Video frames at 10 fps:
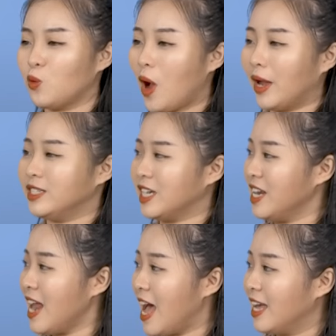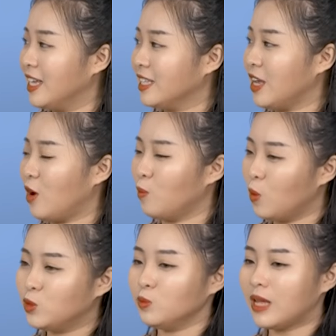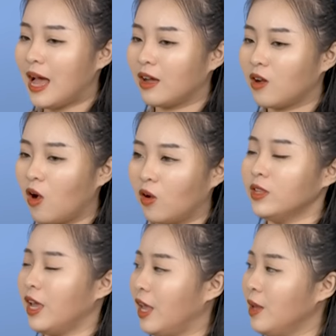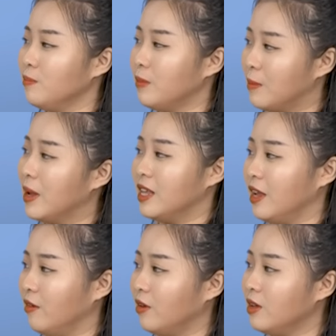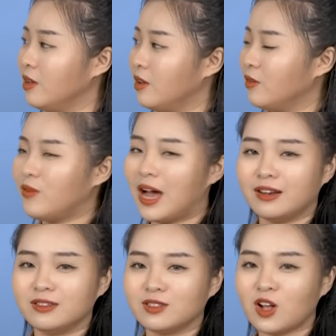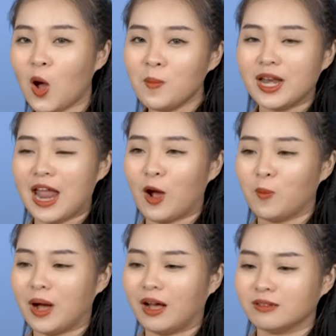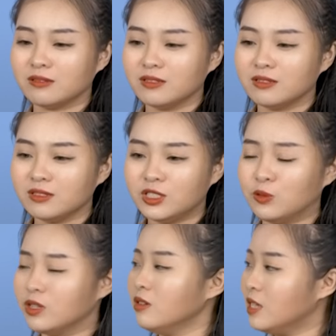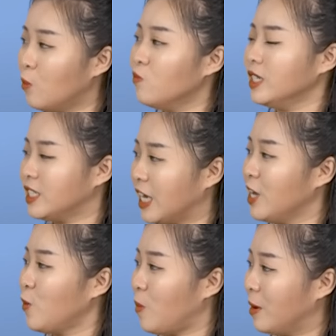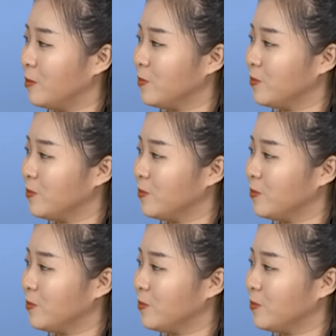ngoài trĩ ra thì hậu môn chúng ta còn có thể bị bệnh gì nữa và có bệnh nào mà triệu chứng giống với trĩ không ạ